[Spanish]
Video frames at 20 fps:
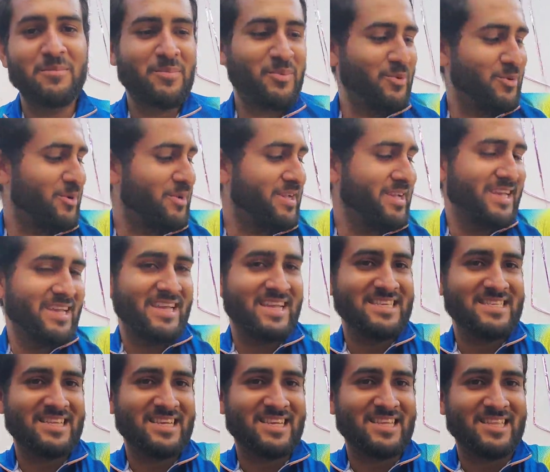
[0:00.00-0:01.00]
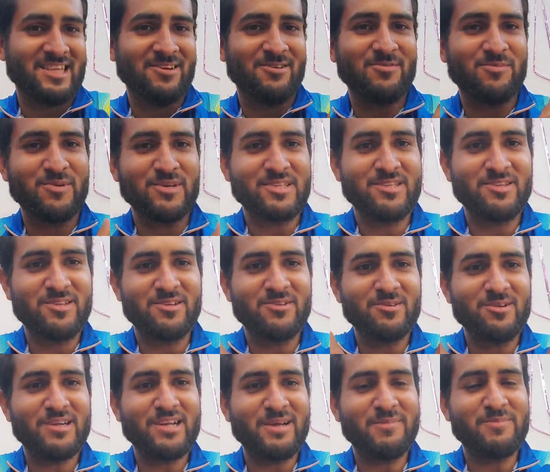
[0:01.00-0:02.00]
Porque este que traigo puesto de
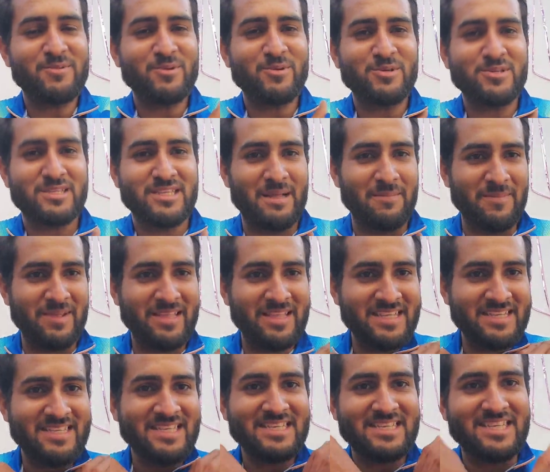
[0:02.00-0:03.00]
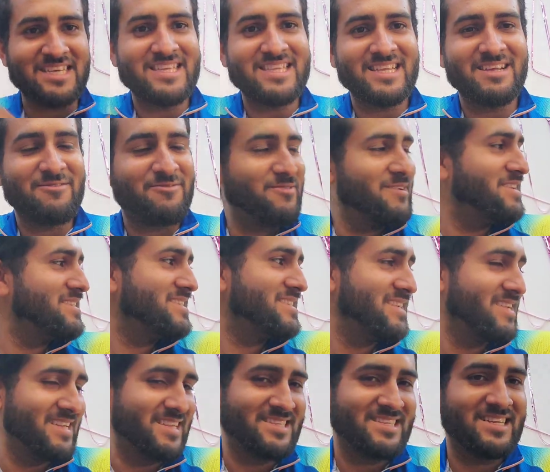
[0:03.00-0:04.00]
los Raptors también es de China,
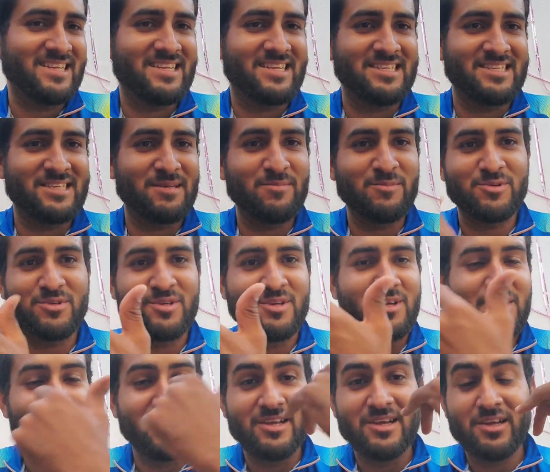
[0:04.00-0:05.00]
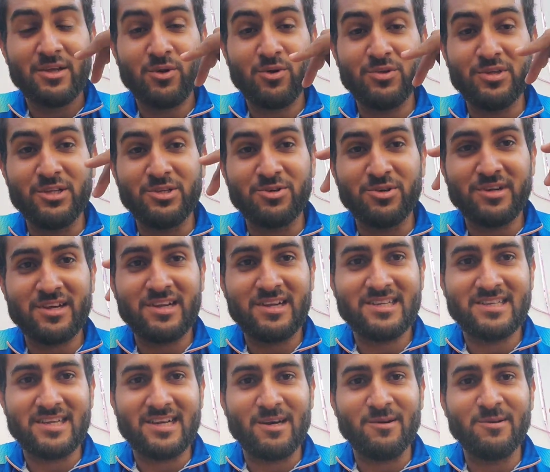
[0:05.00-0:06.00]
es, el, que hicimos con el short que
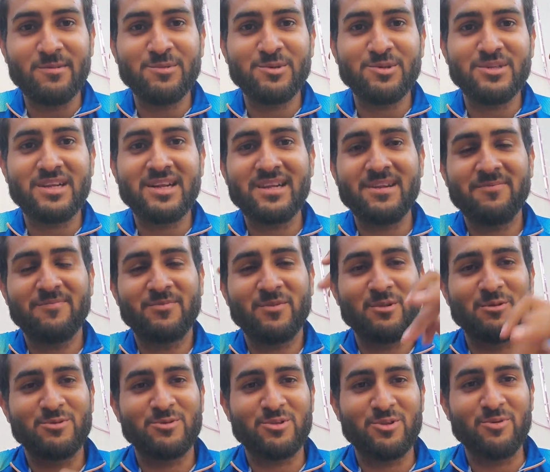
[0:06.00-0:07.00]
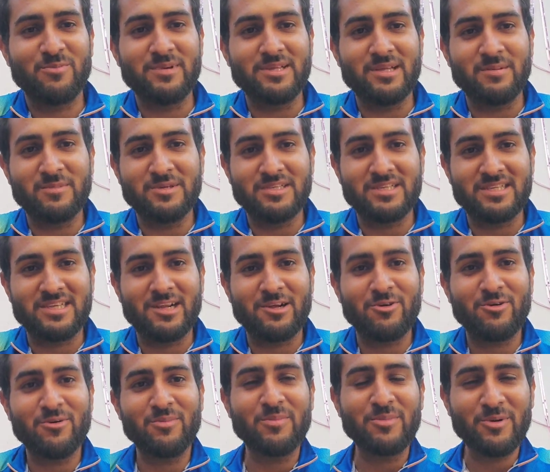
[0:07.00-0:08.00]
les acabo de mostrar. Lo mandamos a hacer
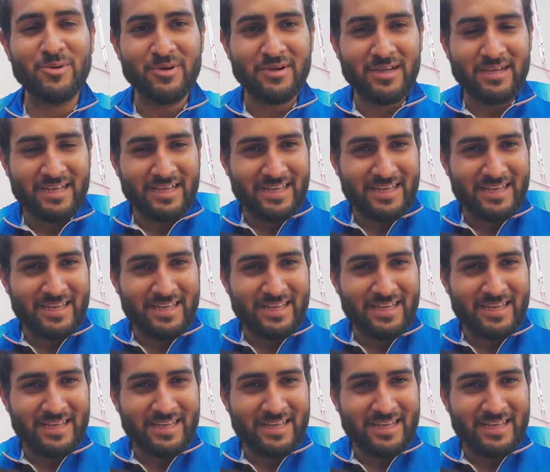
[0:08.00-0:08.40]
en combo.